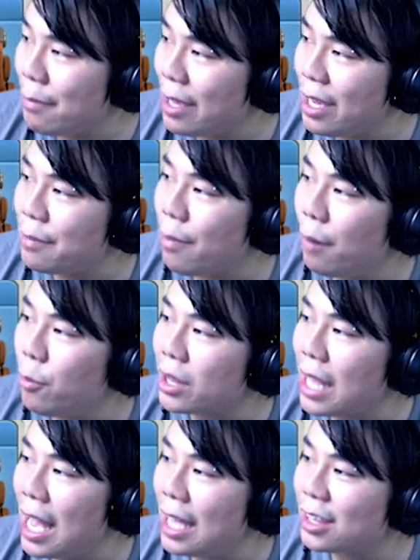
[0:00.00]
มีพ่อมด
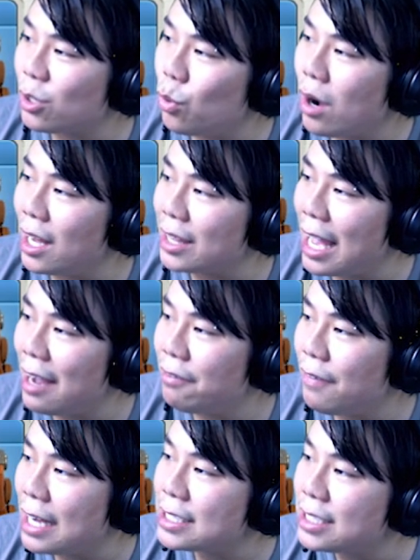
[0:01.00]
5 ตัวนาง
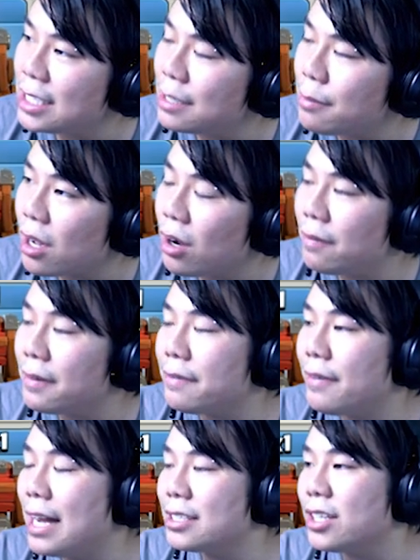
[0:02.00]
ฟ้า 4 มังกรไฟ
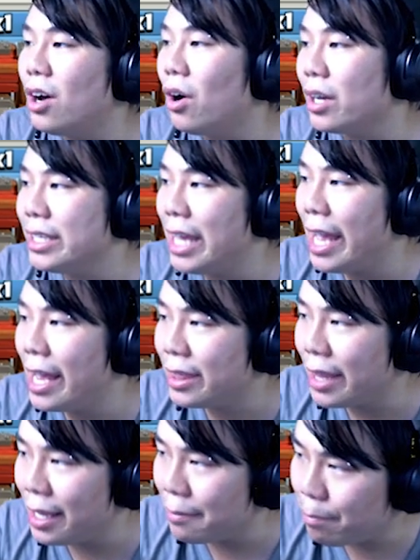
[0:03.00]
ฟ้า 2 เย
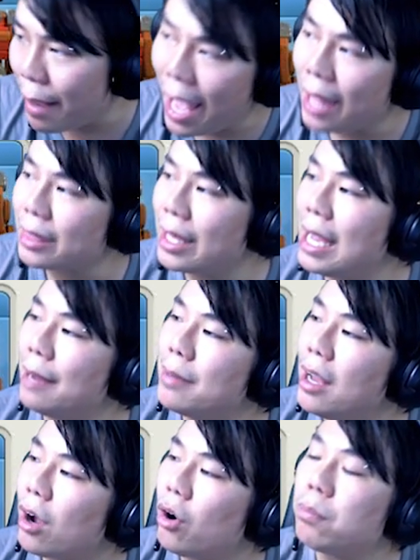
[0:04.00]
ติ 8 นะครับ
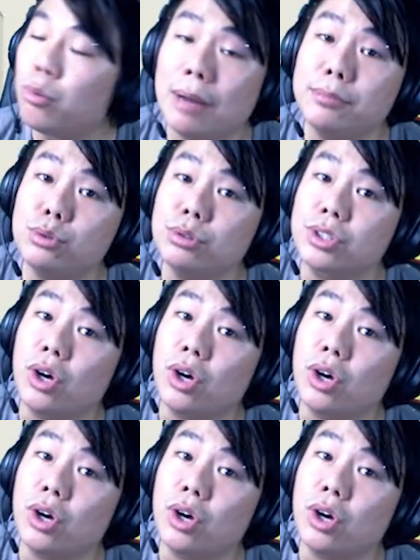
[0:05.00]
ครบความจุ